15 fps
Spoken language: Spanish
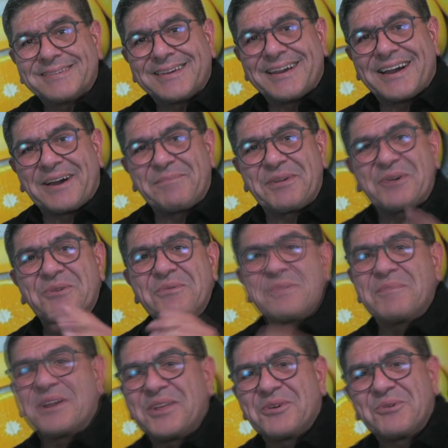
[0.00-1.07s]
Amigos,
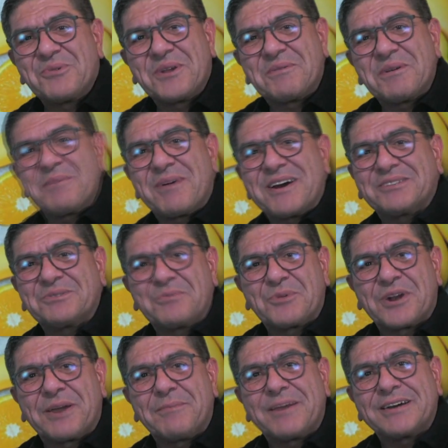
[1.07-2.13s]
bienvenidos una vez más a su
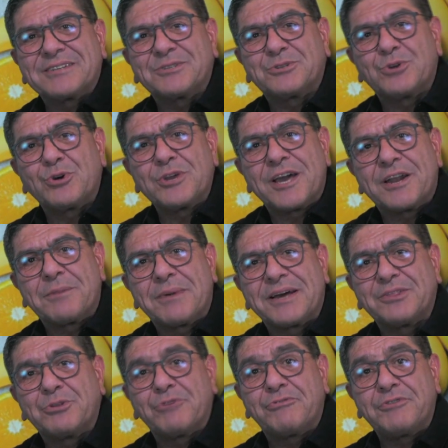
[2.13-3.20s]
programa Soy
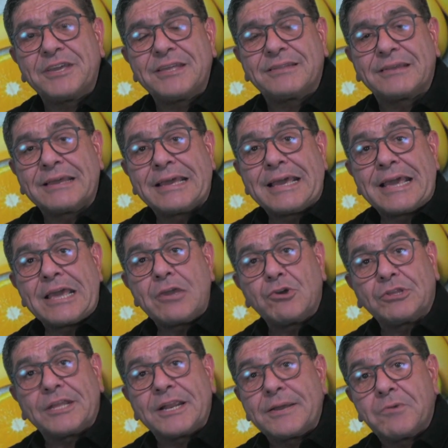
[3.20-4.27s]
Armando Fit. Y
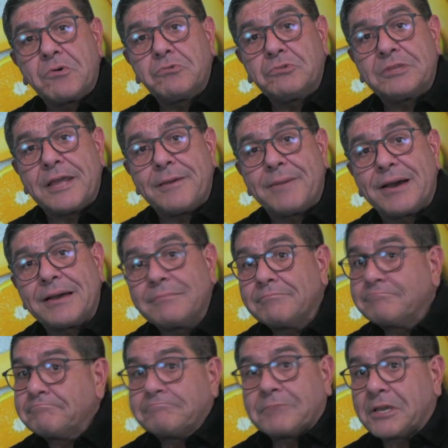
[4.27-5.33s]
hoy tenemos un tema
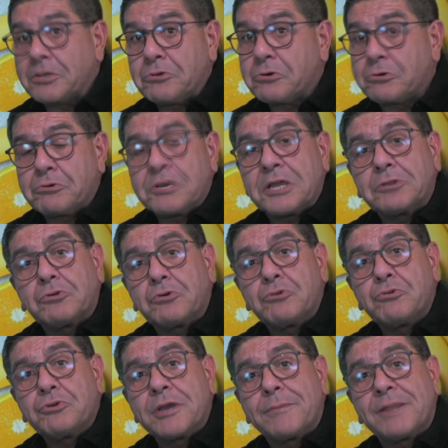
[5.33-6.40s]
que yo creo que a todos
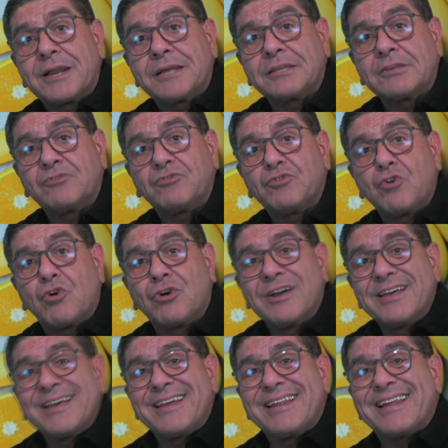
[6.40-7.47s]
nos llama la atención.
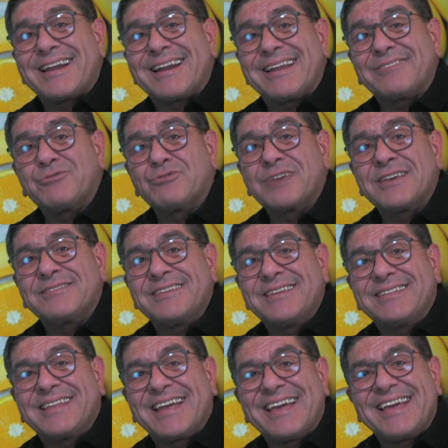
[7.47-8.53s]
La relación que
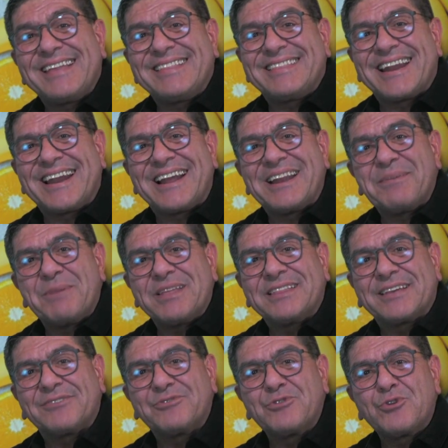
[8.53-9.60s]
existe entre la
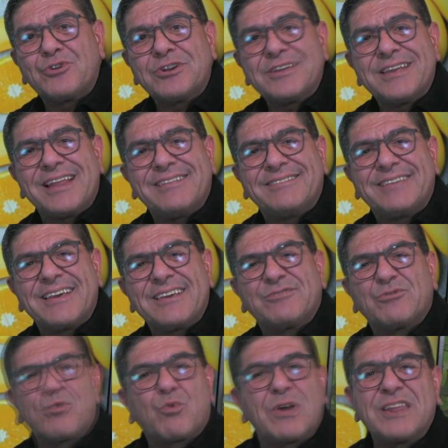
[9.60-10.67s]
alimentación y el
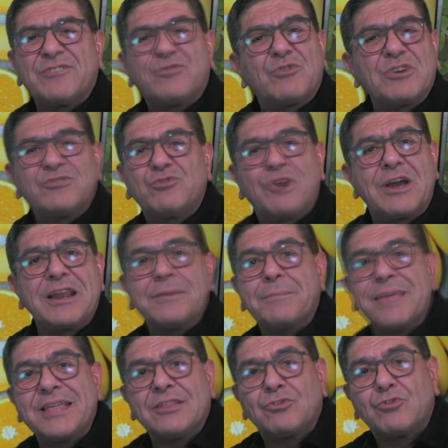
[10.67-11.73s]
sexo. ¿Cuáles son esos
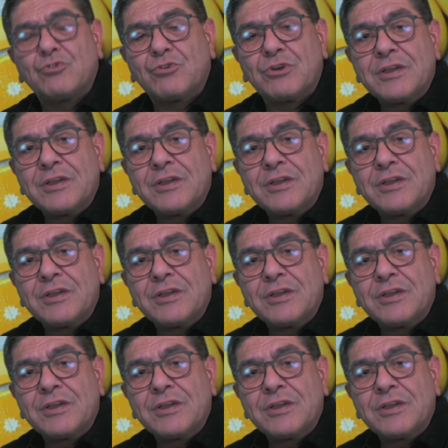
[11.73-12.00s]
alimentos